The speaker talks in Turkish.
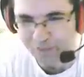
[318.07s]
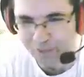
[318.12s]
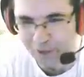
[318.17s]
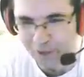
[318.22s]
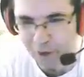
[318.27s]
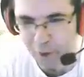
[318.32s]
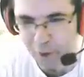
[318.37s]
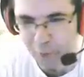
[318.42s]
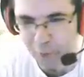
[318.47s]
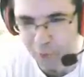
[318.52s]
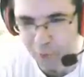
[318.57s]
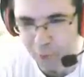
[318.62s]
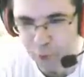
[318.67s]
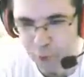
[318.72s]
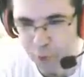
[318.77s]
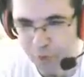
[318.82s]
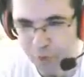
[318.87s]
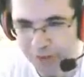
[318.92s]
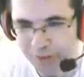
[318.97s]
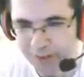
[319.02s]
kanal abone olmayı
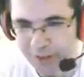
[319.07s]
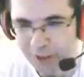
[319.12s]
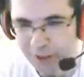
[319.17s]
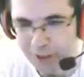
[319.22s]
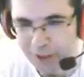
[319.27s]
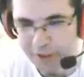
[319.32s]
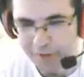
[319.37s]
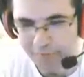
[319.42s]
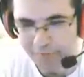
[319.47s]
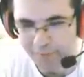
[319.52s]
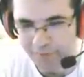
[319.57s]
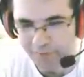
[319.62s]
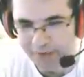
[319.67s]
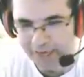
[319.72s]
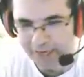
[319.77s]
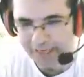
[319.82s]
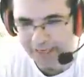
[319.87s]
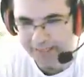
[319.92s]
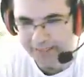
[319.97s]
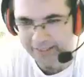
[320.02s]
unutmayın.
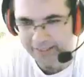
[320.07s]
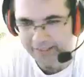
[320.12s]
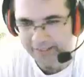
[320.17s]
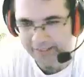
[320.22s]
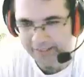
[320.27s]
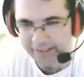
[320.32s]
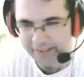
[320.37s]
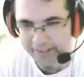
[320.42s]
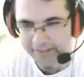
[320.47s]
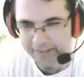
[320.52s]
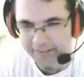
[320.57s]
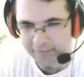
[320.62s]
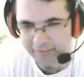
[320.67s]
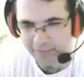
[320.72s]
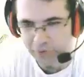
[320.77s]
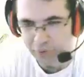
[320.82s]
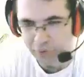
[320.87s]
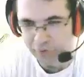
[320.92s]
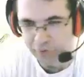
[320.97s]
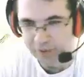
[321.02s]
Ve
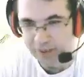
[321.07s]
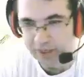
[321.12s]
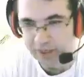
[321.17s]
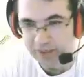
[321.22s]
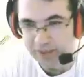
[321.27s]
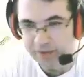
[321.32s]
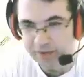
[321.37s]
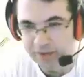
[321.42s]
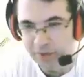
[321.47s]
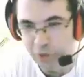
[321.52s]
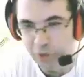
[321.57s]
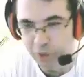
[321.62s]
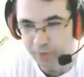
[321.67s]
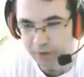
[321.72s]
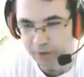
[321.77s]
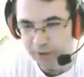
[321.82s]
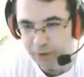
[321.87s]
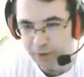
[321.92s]
video fikirlerinizi de yorumlar